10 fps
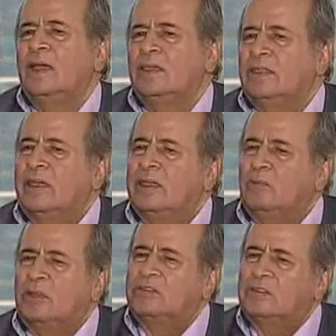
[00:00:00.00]

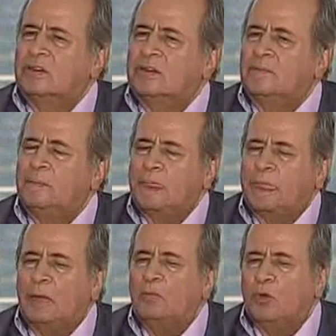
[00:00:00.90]
إزاي مصر
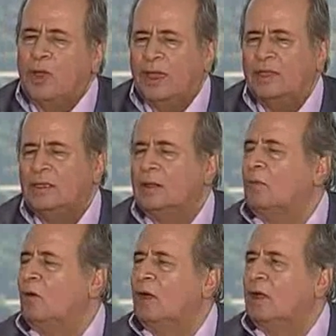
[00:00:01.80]
تملك هذه
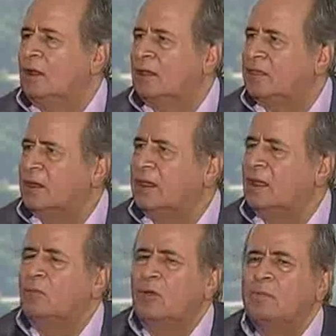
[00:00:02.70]
المواقع
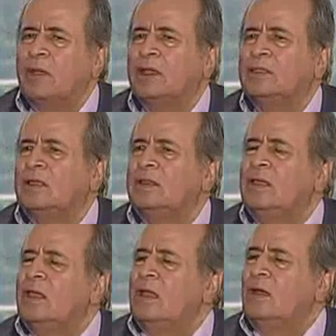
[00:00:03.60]
الأثرية المهمة جدا
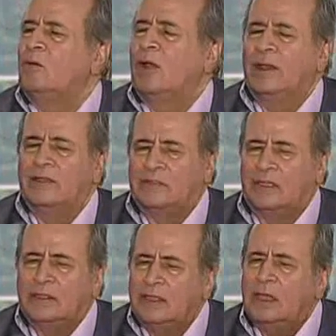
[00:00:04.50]
ولا
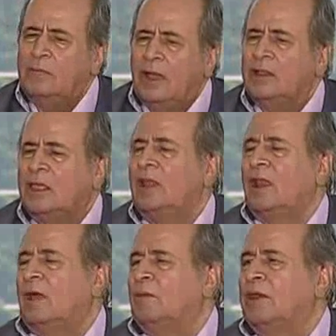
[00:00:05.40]
نستطيع نيجي بقى
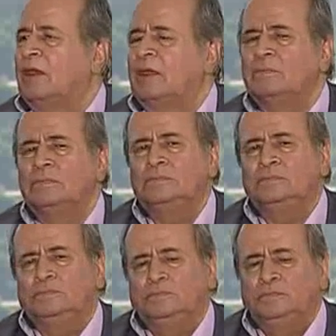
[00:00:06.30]
لتل العمارنة
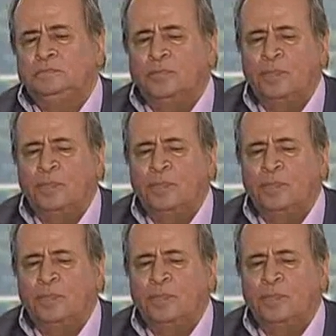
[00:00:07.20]
يعني